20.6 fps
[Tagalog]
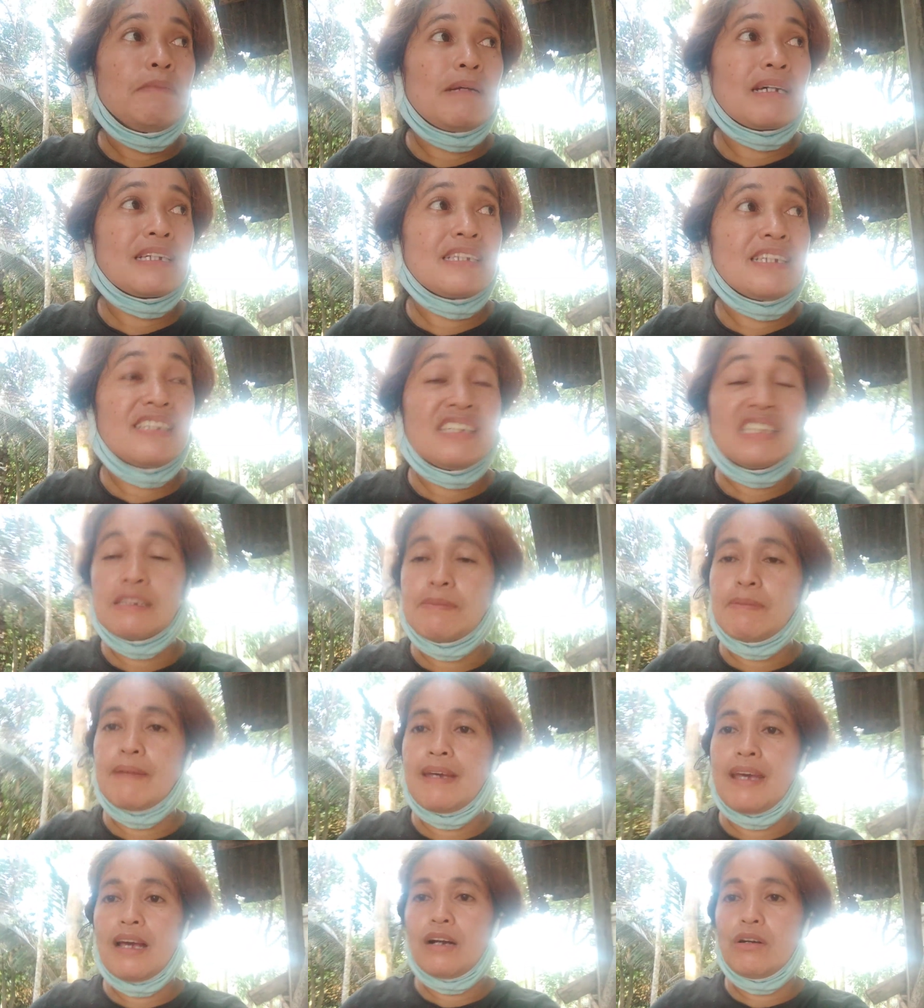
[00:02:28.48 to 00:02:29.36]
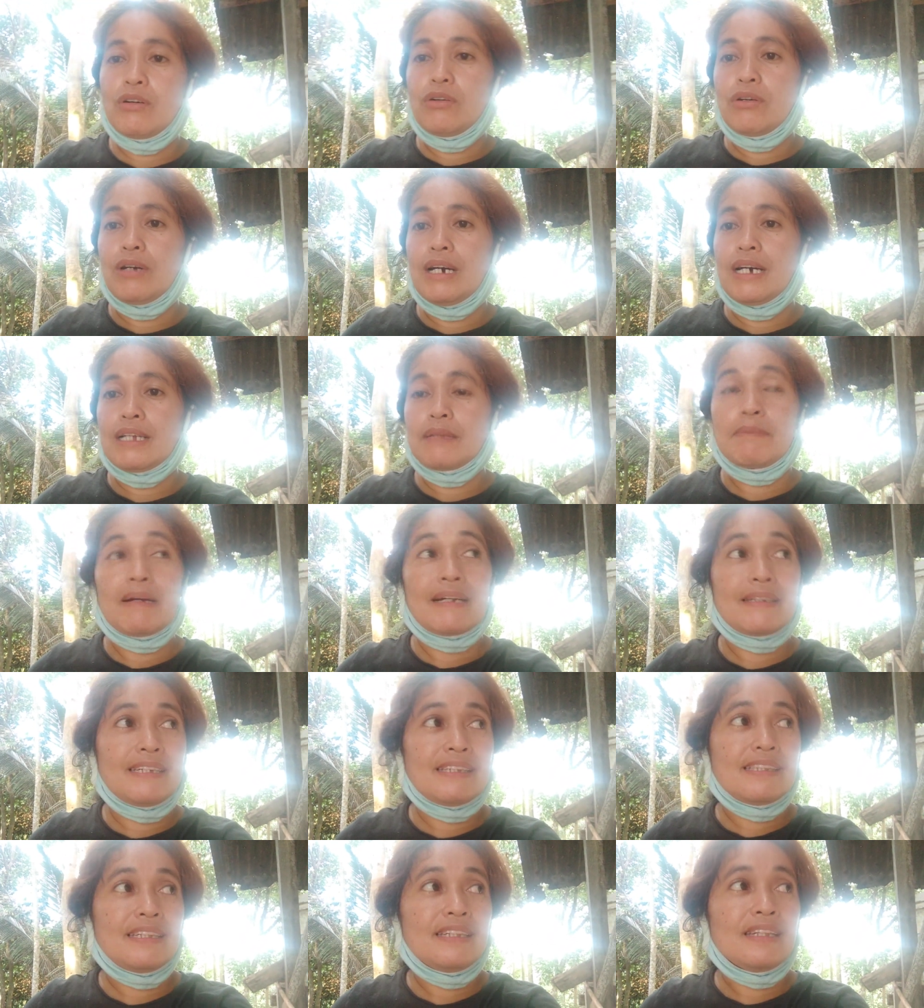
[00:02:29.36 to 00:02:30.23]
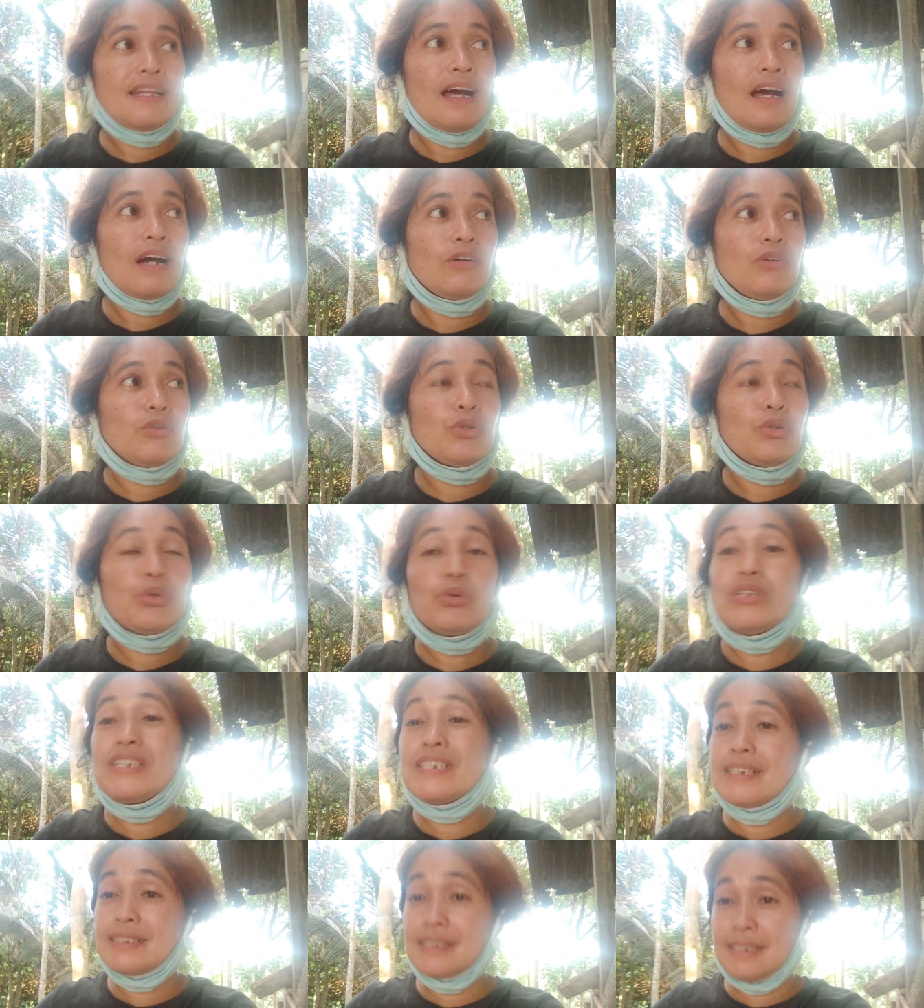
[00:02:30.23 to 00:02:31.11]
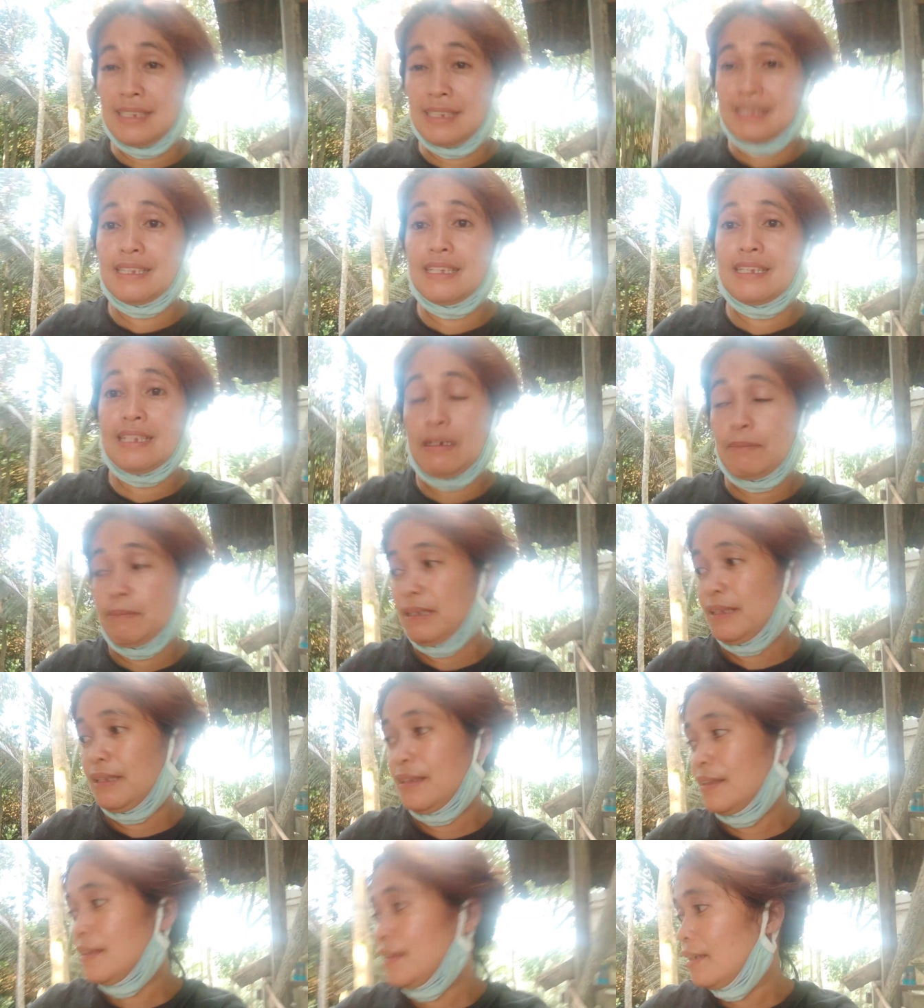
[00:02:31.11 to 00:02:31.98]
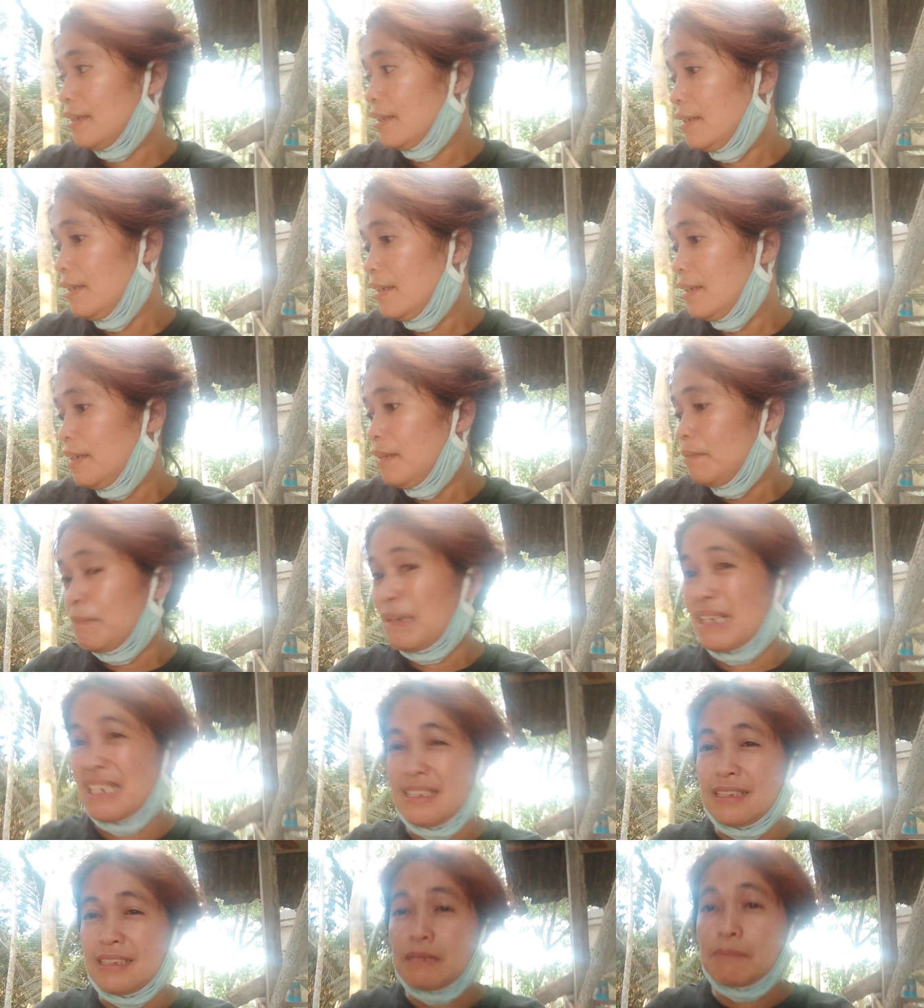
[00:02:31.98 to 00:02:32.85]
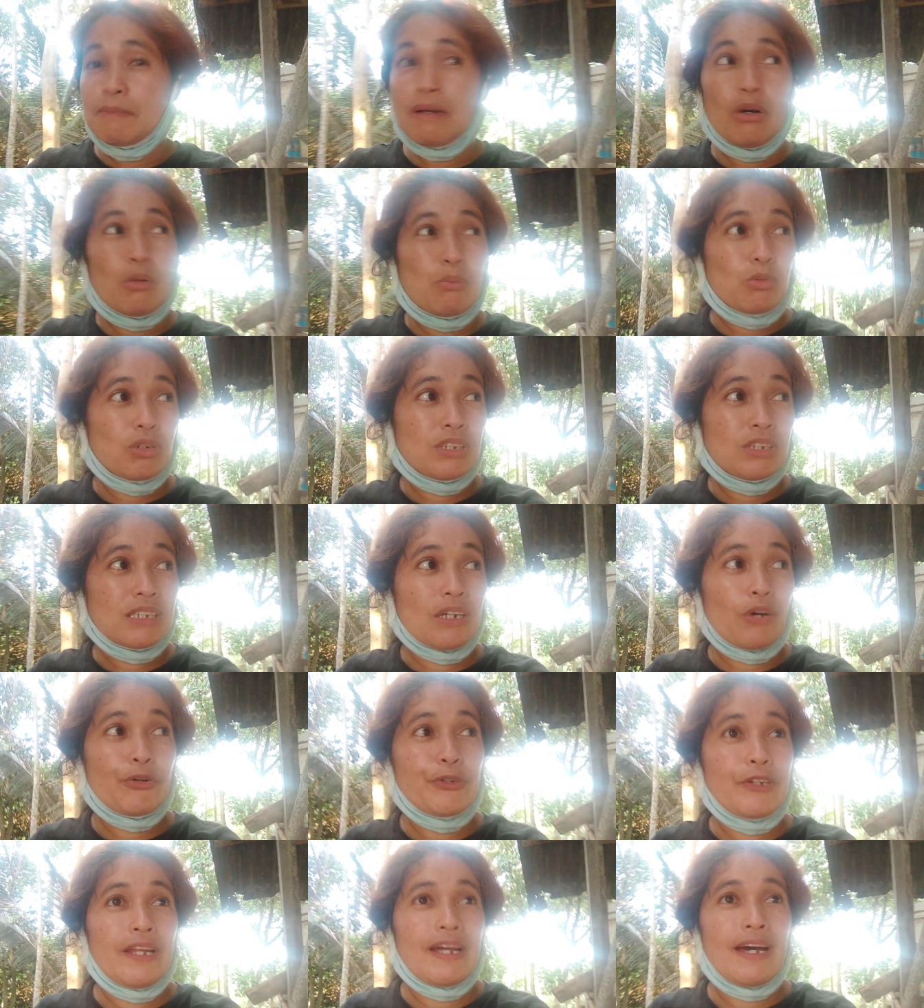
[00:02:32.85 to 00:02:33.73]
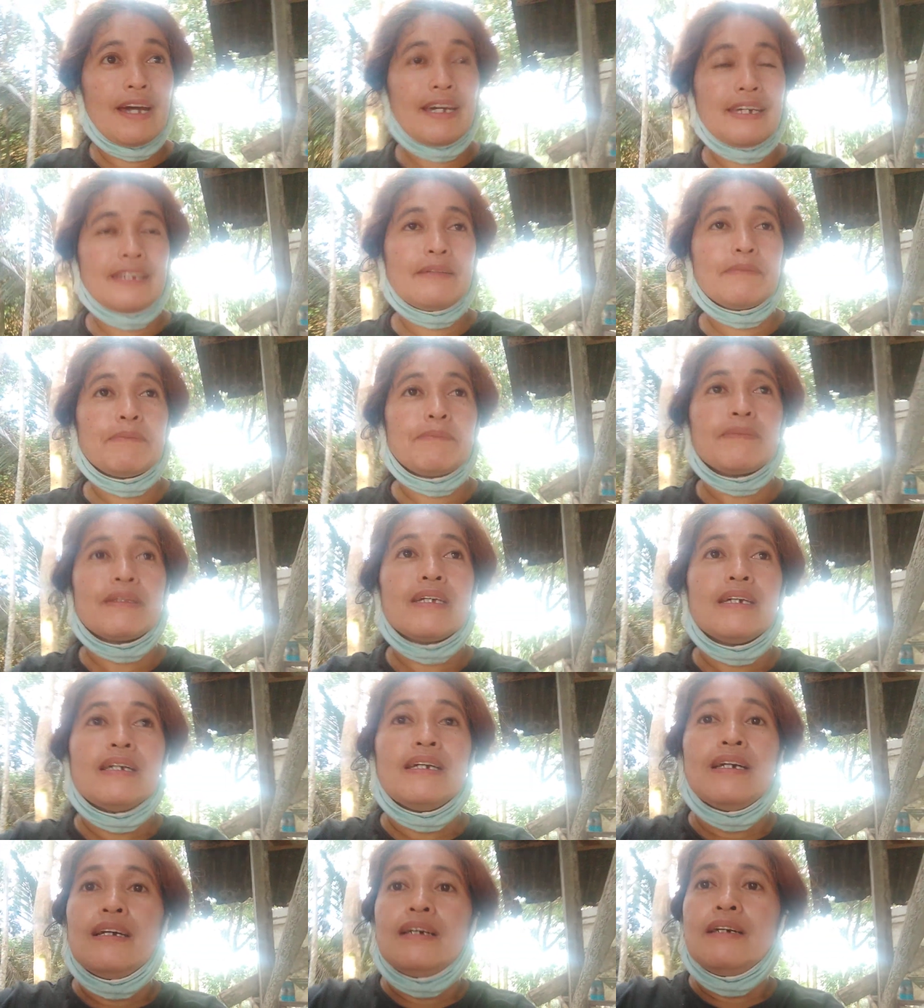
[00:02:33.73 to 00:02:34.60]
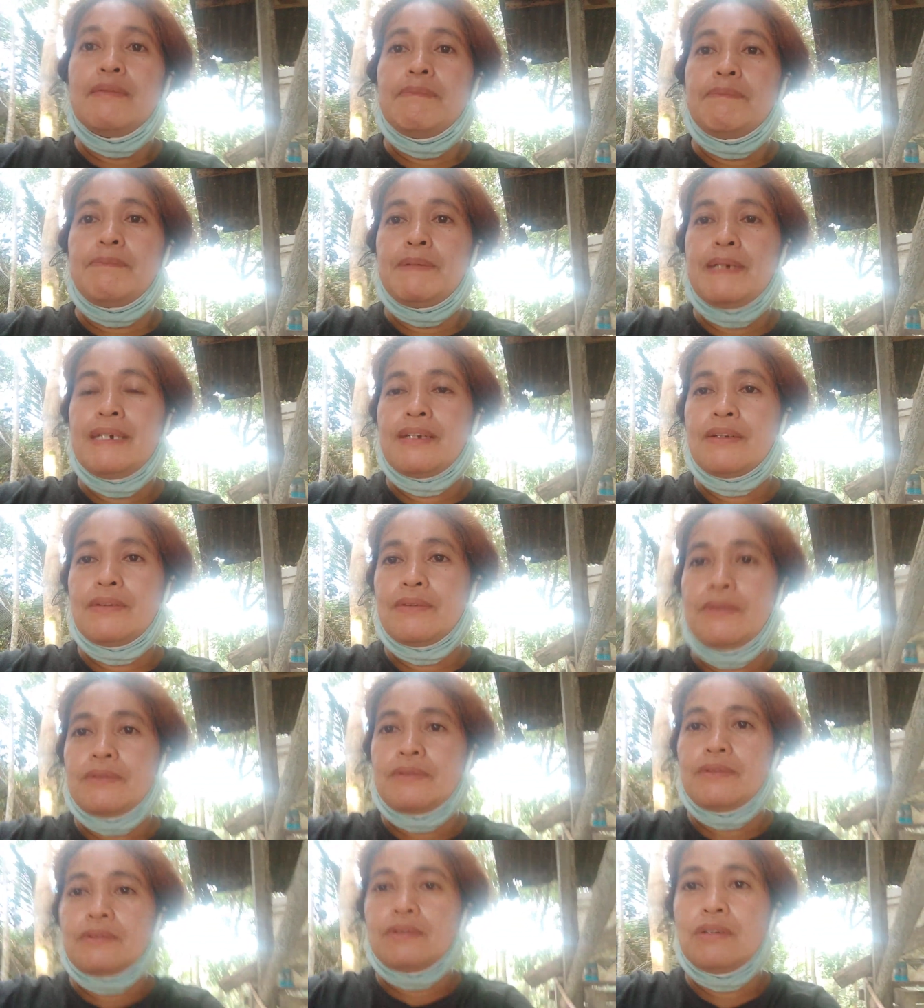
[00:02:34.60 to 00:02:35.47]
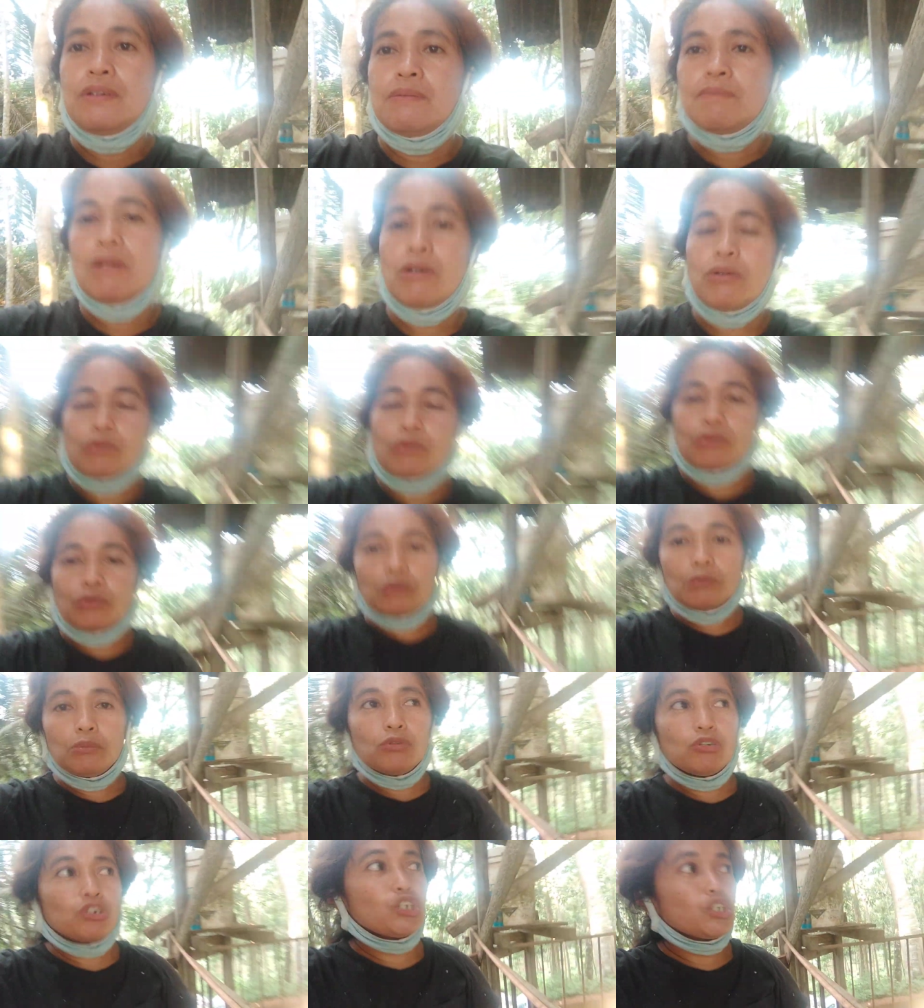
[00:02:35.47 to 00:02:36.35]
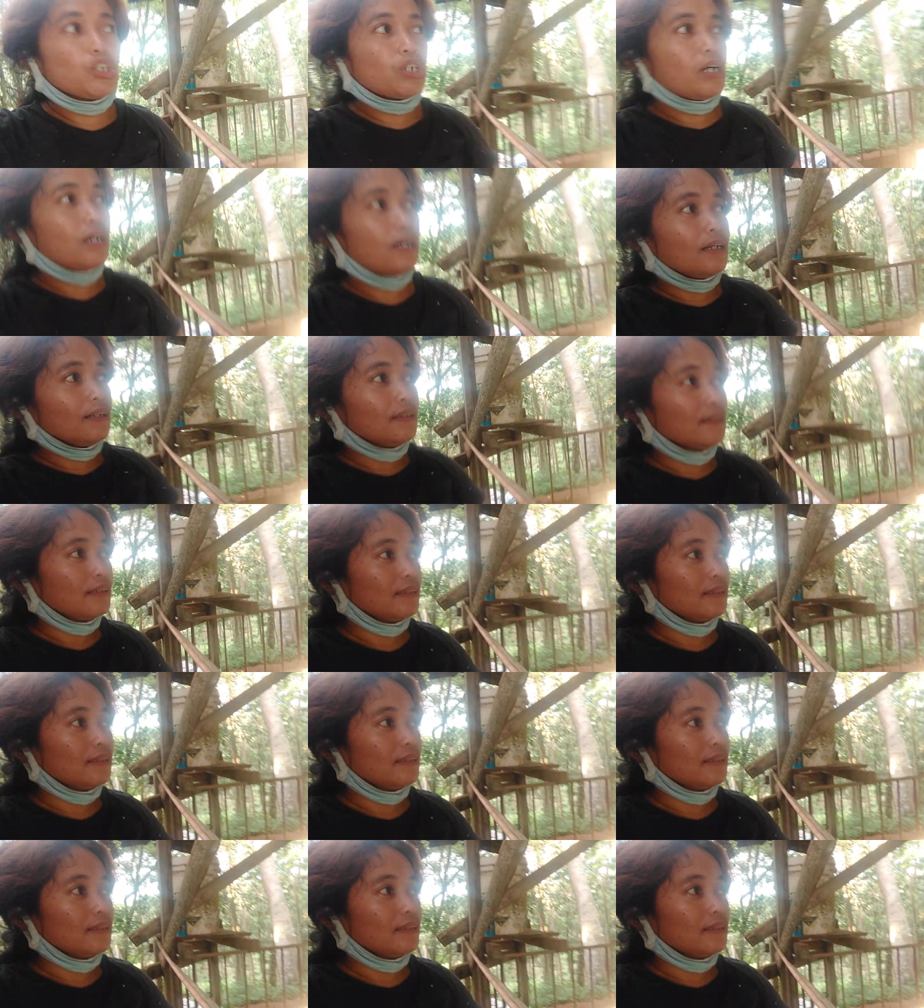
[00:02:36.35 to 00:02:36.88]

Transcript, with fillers: magdi-display ako at magtitinda ako doon sa city namin pag hindi maubos sa online pero mauubos siya